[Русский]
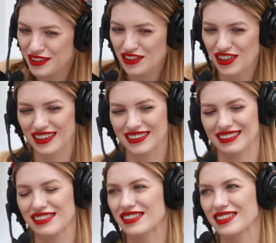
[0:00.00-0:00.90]
сейчас
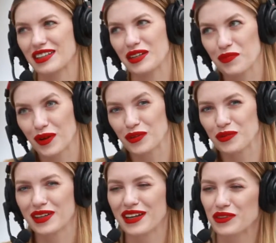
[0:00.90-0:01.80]
решили и
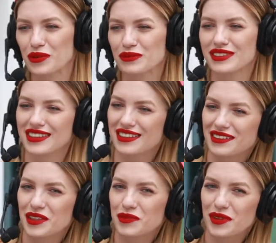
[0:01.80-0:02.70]
подумали о том,
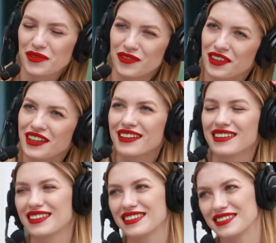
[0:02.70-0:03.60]
сделать ли мне
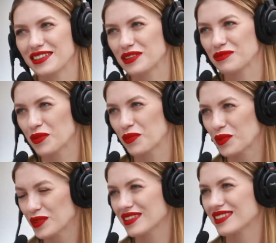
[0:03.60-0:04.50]
филлер или сделать мне
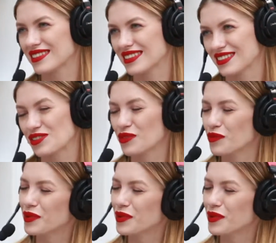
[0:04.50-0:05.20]
ботокс, что вы